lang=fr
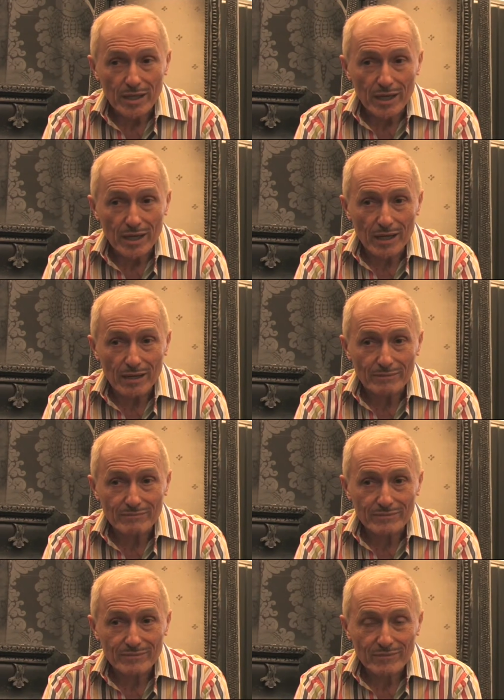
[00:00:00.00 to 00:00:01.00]
a,
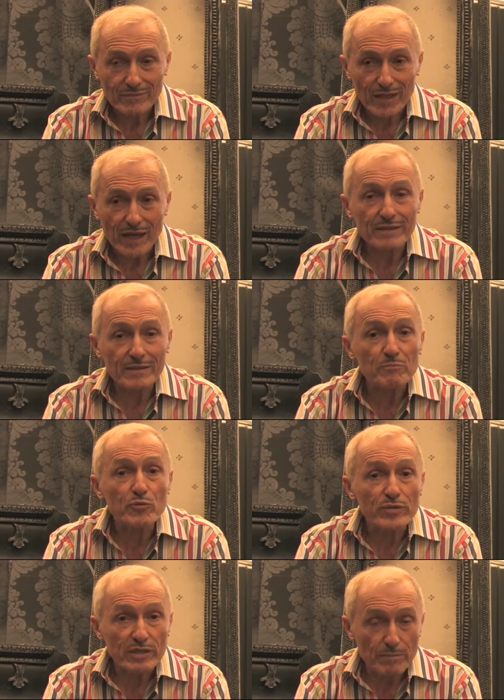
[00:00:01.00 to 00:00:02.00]
été
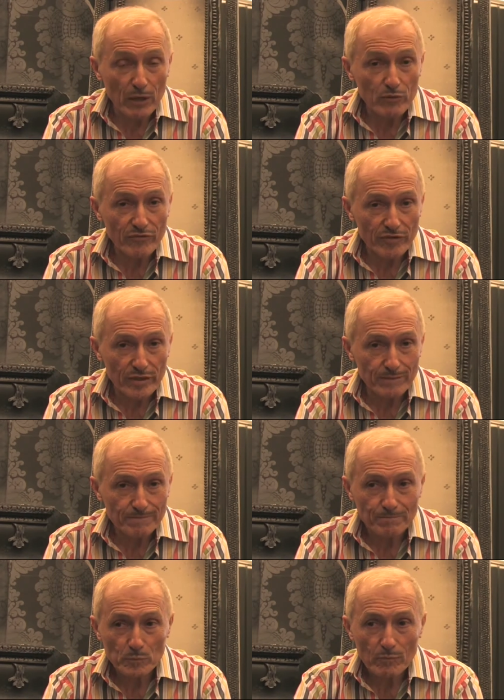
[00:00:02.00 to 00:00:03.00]
puni par une fée.
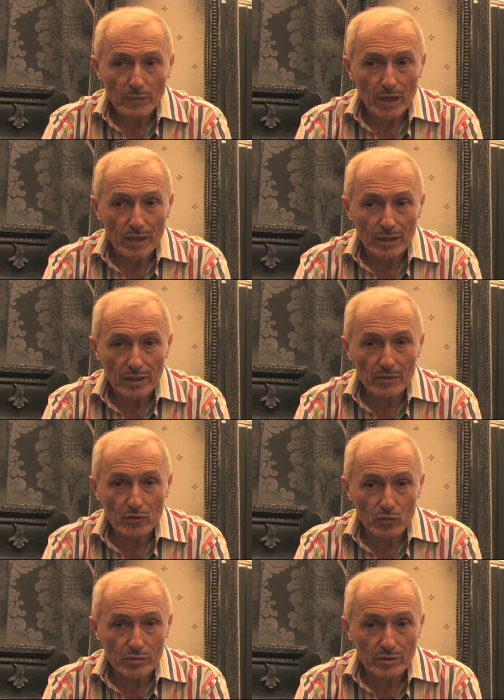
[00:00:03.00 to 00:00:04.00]
Et
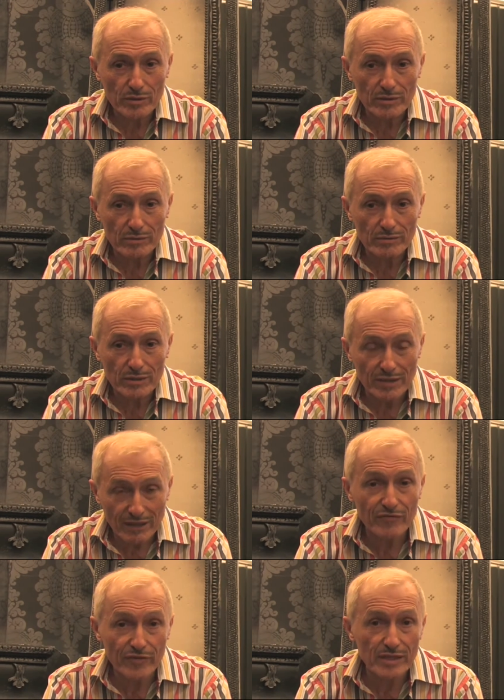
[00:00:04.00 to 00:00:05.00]
donc, euh,
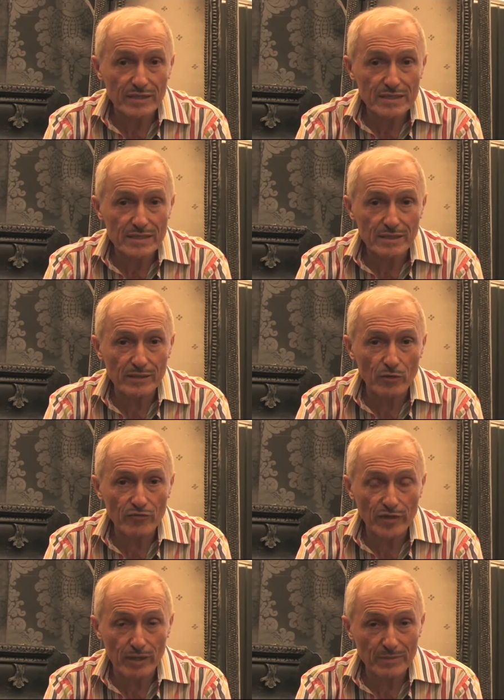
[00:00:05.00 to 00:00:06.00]
la fée a décidé d'en
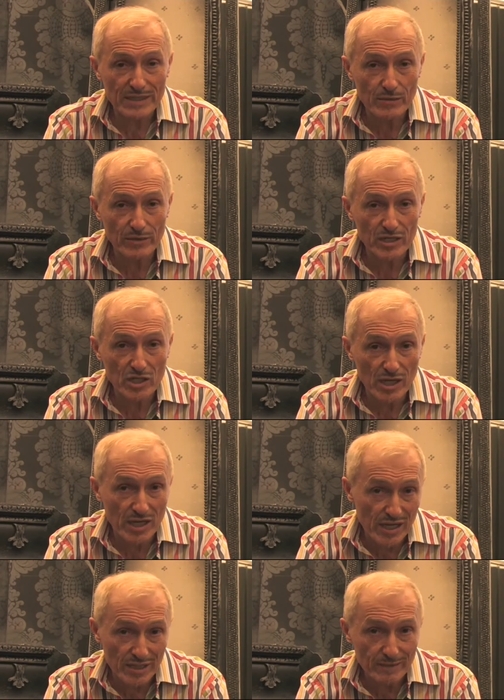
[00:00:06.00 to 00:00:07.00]
faire un personnage
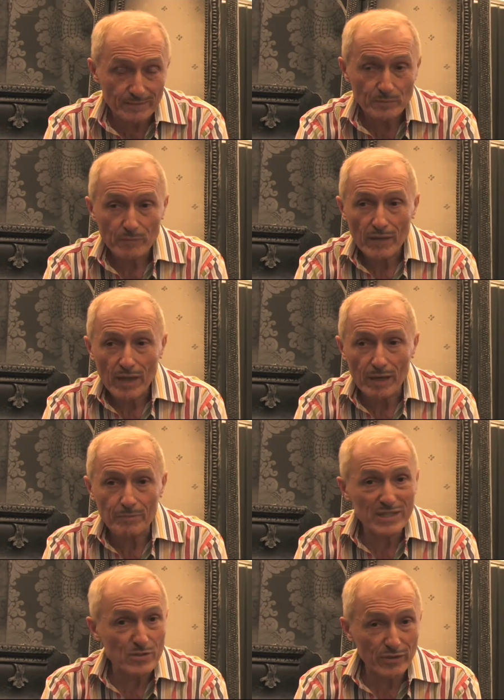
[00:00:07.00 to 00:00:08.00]
laid, un
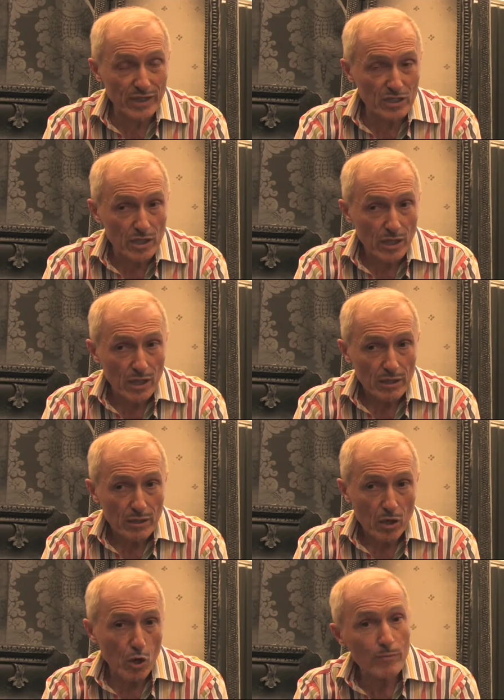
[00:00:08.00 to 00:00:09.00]
personnage
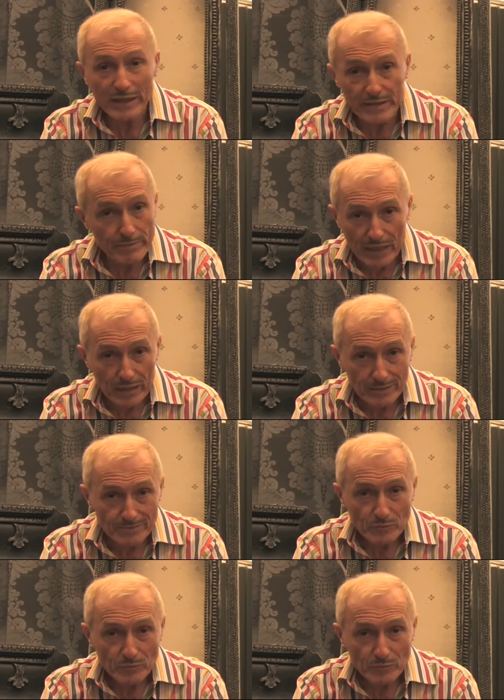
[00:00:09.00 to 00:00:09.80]
homme-animal,